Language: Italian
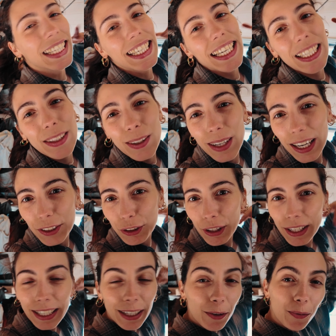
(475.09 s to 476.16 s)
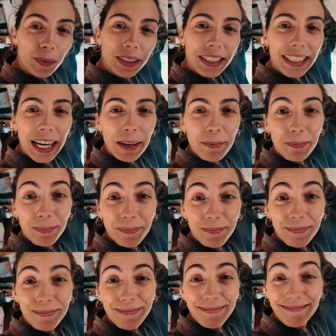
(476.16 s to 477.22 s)
e non lasciare umidità.
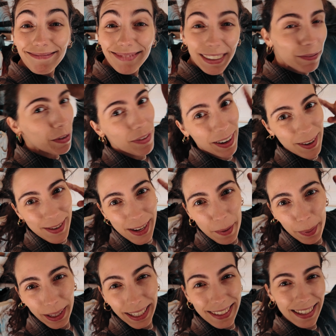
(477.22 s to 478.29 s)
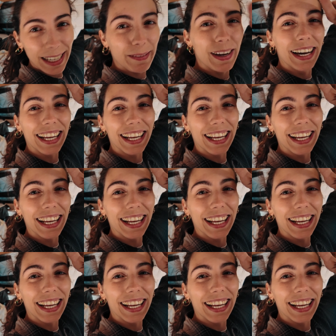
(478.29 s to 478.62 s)
Vi farò sapere se la mia